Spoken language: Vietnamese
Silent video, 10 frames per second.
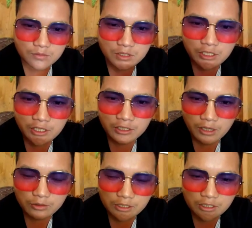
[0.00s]
chỉ
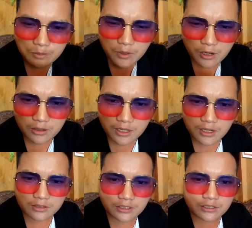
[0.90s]
nhau tết chầm lo
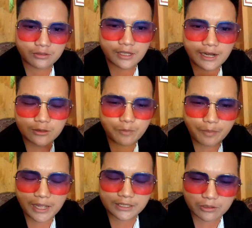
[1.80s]
na tết chầm nhát là tu
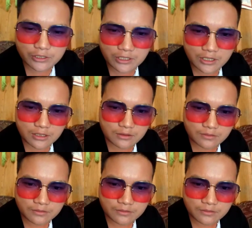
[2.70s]
pa tàu xin à